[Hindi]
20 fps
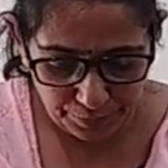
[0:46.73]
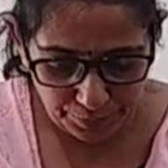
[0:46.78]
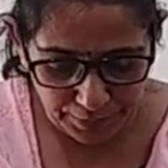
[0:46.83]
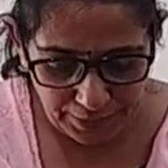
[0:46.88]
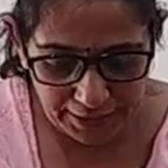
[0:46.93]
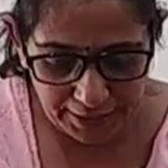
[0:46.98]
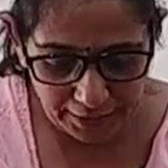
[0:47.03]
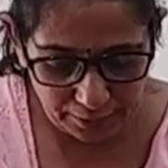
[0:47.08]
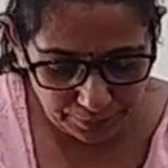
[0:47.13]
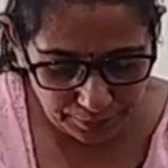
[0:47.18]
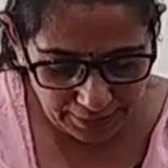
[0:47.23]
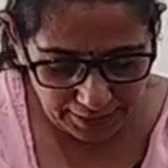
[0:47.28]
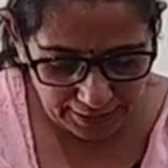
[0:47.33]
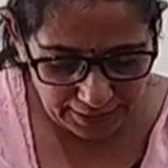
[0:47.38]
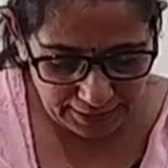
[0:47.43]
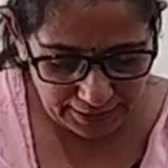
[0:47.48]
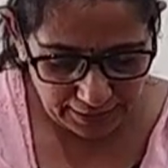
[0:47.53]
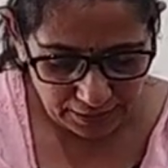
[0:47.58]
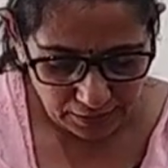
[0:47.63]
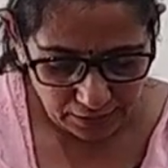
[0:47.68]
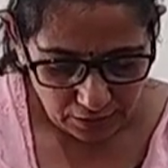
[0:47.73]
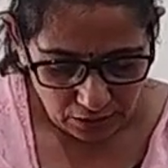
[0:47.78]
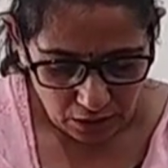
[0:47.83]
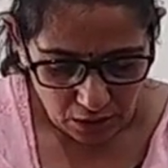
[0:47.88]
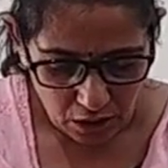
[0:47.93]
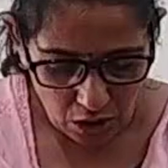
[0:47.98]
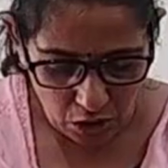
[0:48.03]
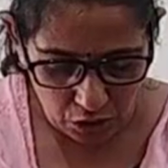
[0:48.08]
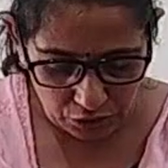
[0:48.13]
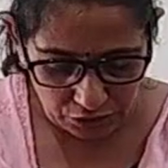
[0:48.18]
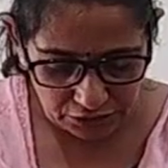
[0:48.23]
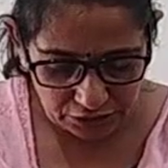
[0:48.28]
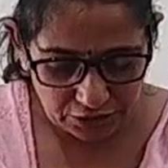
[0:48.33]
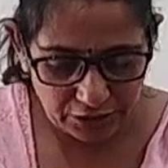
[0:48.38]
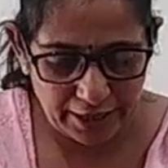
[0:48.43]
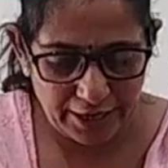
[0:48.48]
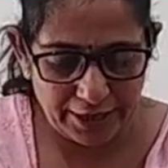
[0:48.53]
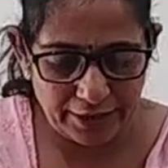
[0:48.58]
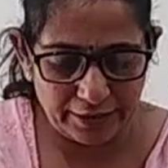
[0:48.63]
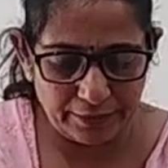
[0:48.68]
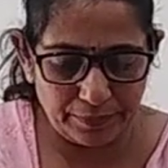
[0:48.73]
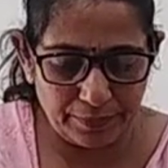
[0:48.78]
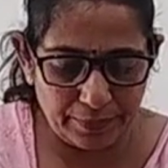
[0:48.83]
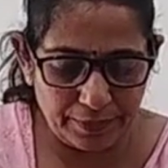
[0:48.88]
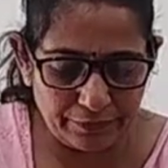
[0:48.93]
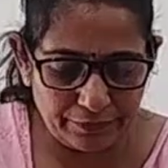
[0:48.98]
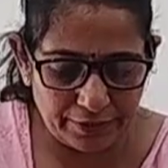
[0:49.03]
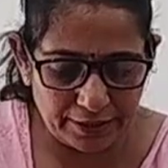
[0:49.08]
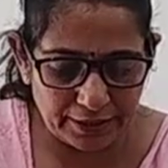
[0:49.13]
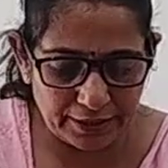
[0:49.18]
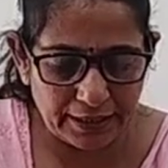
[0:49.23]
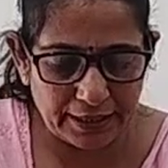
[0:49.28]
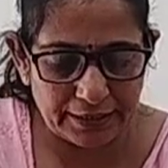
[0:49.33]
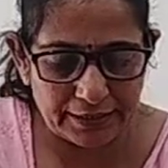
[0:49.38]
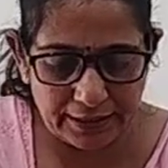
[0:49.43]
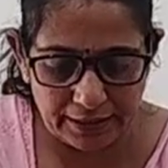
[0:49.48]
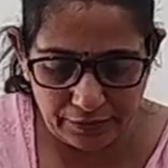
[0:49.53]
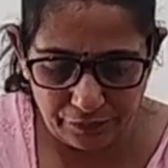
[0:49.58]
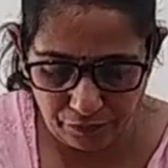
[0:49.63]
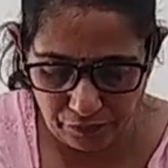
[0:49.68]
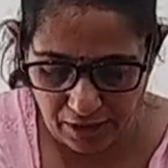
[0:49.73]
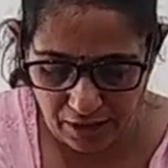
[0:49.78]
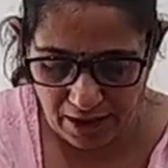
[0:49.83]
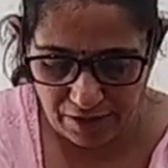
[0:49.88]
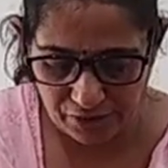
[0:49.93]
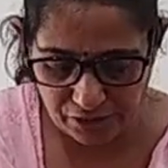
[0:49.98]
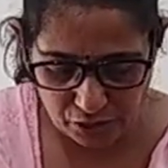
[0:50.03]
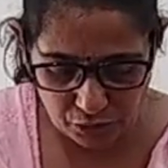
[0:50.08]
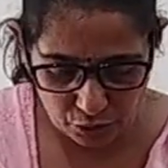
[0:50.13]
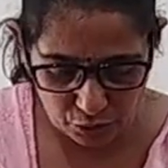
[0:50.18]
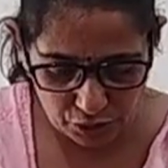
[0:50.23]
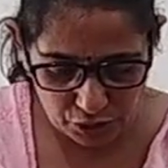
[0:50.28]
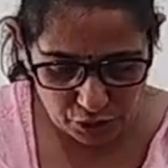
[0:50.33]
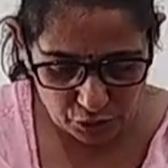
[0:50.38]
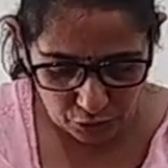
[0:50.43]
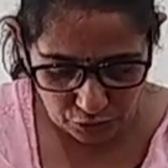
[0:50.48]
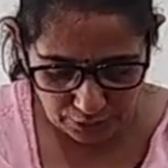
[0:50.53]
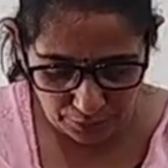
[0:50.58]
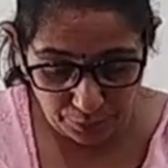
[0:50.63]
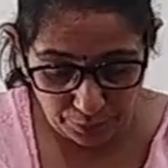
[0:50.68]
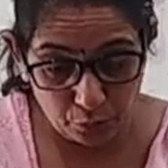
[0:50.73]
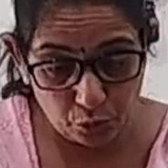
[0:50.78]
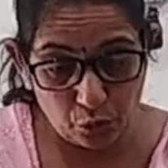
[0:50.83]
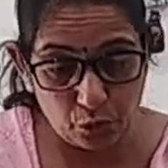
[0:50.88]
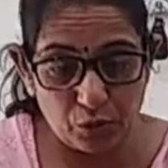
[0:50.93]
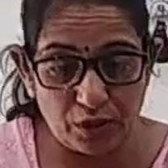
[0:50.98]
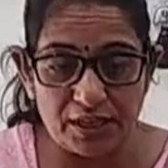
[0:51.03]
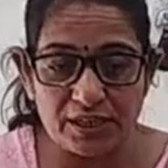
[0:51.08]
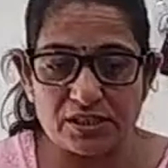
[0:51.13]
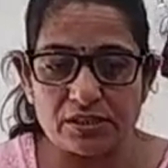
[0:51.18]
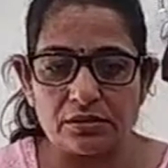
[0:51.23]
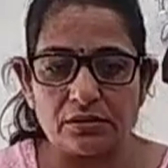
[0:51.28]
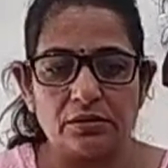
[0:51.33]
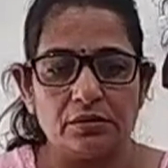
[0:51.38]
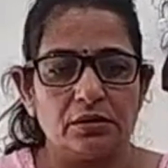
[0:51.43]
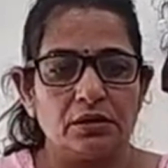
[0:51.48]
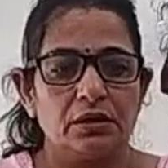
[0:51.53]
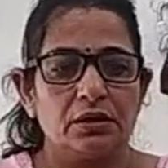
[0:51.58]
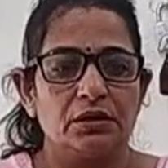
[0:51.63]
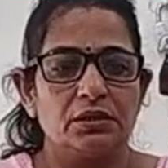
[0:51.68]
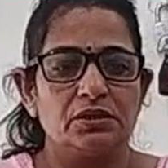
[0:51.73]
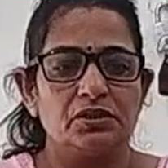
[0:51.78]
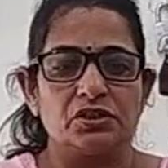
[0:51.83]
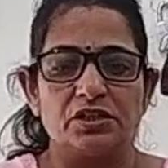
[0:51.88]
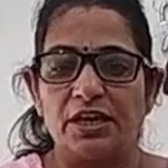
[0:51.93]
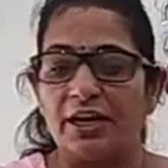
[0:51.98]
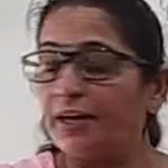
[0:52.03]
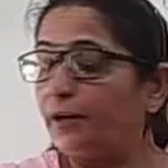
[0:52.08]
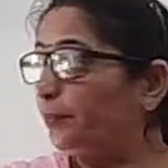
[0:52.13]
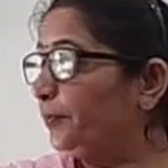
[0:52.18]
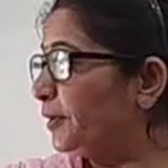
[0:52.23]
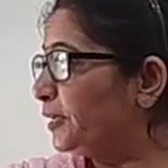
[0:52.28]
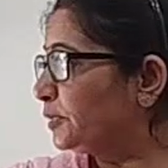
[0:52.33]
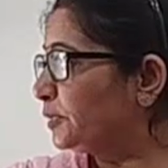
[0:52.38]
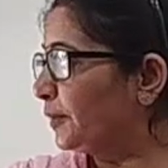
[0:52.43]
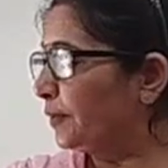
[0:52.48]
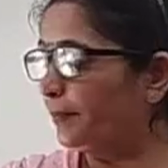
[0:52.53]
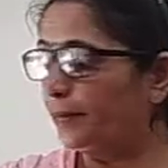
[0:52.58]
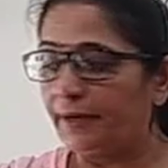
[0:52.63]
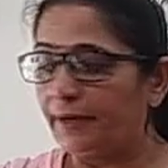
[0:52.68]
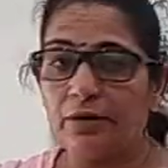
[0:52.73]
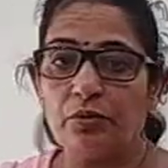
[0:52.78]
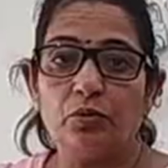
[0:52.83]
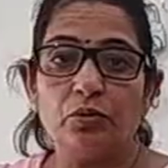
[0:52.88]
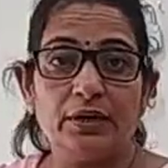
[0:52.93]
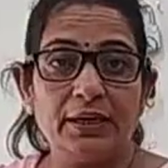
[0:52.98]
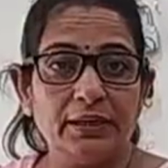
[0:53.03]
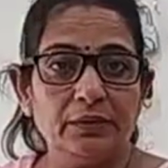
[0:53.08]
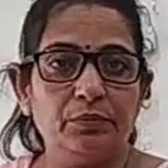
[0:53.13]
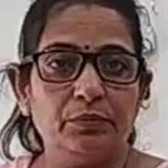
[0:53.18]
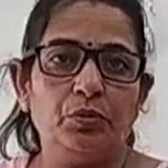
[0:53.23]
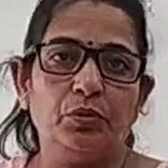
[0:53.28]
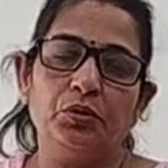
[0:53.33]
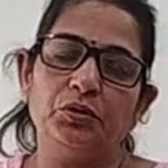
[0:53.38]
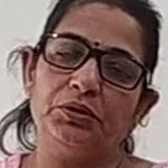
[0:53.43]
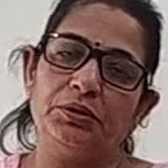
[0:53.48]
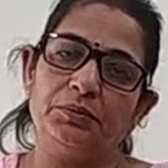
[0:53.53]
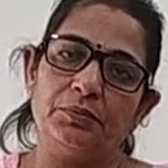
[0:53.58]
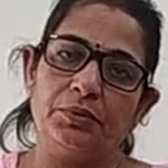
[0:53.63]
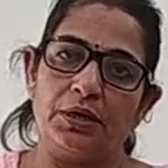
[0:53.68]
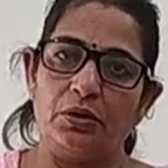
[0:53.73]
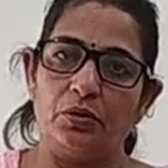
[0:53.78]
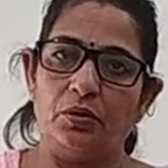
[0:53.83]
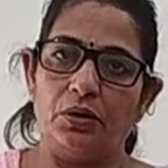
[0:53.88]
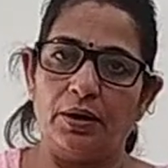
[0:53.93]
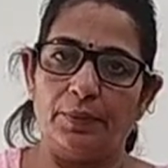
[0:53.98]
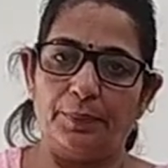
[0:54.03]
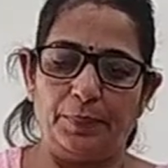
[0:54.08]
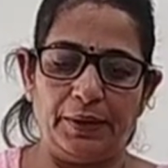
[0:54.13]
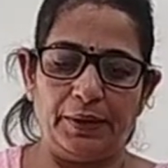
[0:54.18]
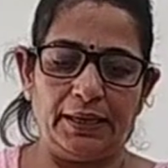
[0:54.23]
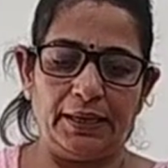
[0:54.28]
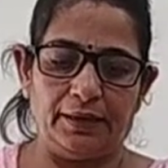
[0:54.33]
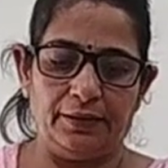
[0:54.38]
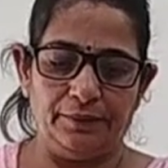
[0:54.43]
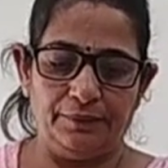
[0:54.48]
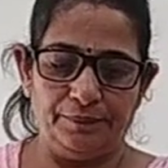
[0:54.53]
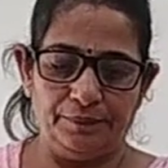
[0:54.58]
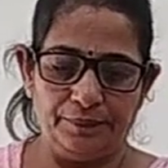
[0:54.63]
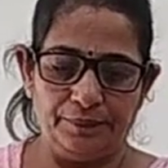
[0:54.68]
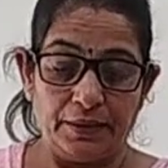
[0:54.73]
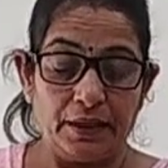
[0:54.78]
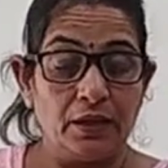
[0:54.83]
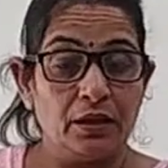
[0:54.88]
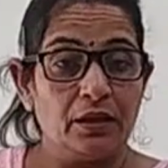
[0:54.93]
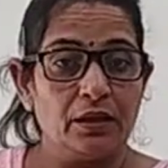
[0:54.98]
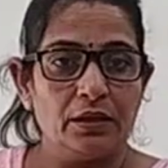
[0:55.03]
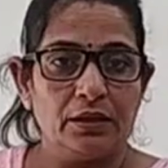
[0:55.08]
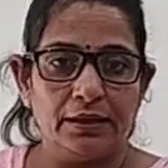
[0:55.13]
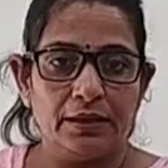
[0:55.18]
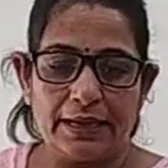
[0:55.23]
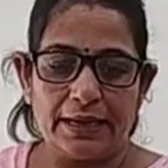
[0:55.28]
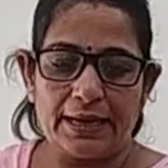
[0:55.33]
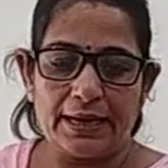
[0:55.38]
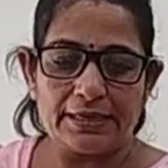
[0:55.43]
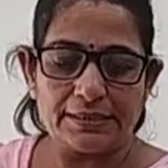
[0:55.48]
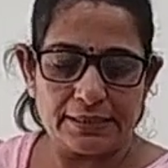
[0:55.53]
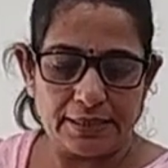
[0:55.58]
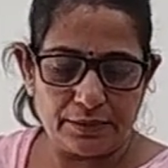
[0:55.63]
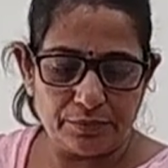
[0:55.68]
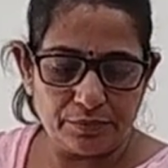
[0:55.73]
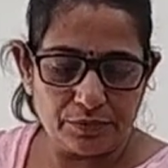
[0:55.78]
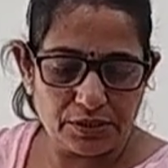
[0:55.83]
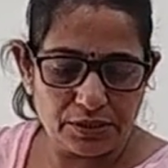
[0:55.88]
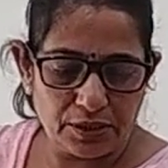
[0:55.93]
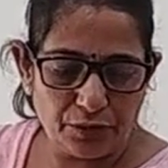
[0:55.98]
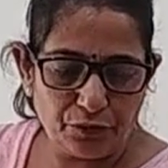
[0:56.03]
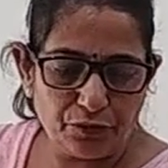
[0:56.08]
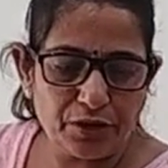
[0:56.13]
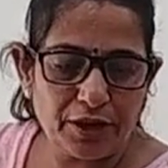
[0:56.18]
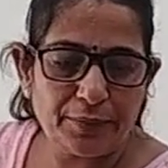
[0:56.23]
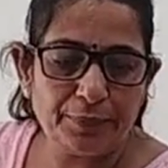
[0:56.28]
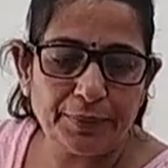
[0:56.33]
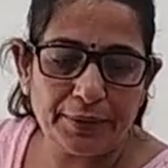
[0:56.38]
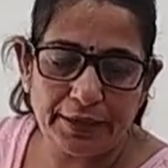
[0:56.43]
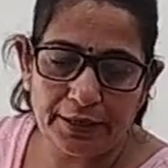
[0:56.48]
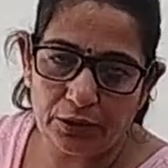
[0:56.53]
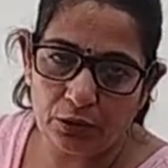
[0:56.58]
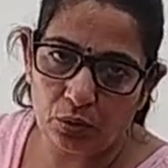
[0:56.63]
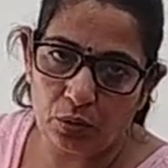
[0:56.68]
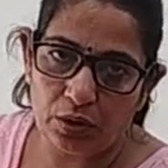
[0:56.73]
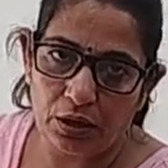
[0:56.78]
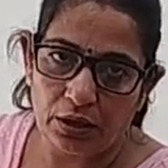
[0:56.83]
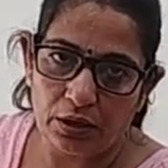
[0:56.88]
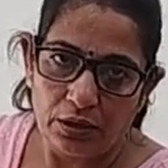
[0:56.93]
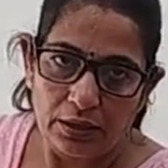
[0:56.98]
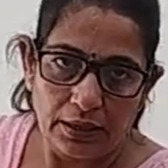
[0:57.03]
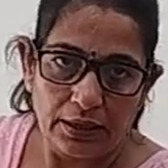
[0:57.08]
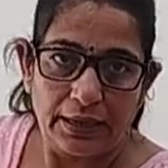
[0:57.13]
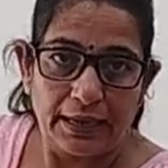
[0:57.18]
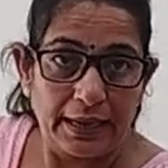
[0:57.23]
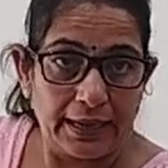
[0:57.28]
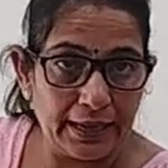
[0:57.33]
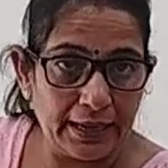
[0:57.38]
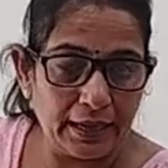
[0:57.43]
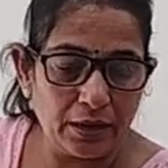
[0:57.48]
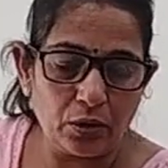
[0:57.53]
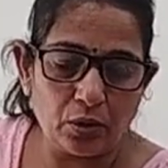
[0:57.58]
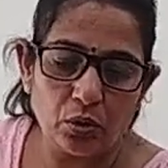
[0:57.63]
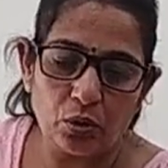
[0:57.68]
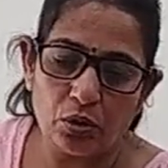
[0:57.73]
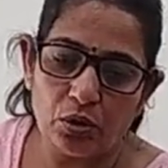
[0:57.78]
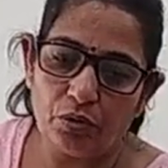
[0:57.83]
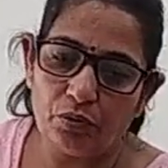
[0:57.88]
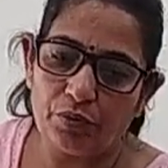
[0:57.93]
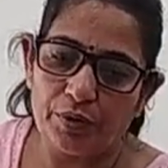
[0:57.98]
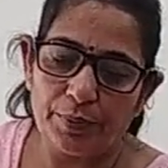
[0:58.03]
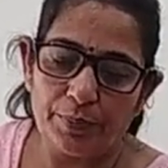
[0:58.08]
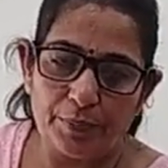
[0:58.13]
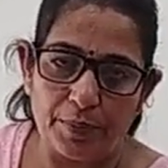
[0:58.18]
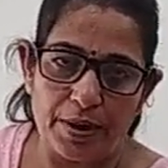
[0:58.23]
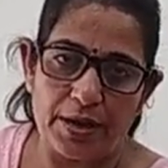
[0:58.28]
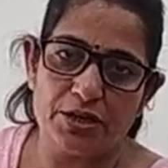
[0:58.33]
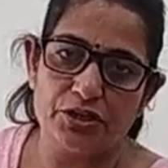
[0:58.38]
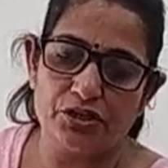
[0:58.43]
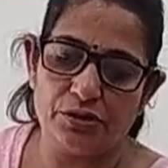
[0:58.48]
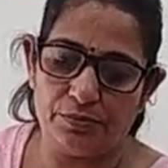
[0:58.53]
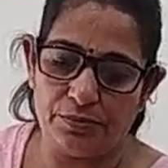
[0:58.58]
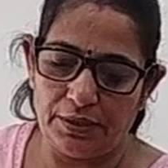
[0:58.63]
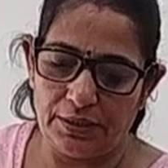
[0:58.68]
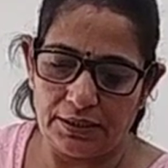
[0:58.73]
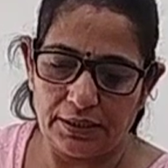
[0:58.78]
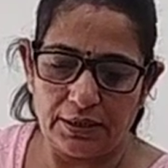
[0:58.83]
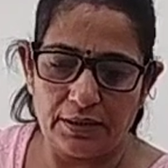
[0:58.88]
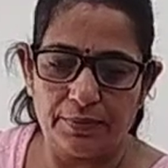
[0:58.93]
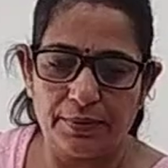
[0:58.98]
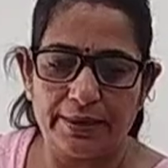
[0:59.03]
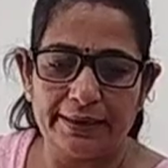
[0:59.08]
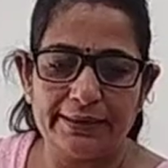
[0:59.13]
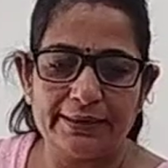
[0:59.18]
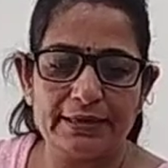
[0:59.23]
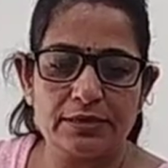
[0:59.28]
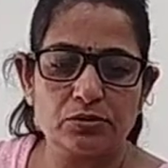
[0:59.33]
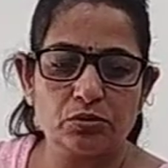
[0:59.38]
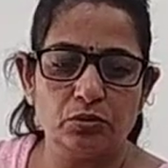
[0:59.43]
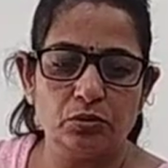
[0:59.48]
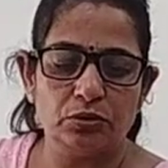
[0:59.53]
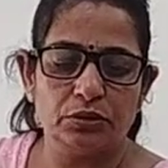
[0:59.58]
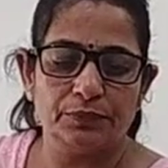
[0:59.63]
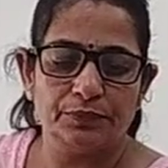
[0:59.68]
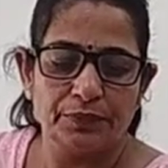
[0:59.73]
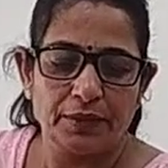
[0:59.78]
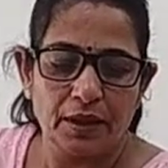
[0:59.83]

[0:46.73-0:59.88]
प्रिंट भी है और थ्रेड भी वर्क है फ्लावर छोटे छोटे पूरे शर्ट पीस पे बने होंगे बॉटम का होगा प्लेन रहेगा सेम सिर्फ ये प्रिंट होगा है ऑल ओवर पाँच मीटर हमारा ये सूट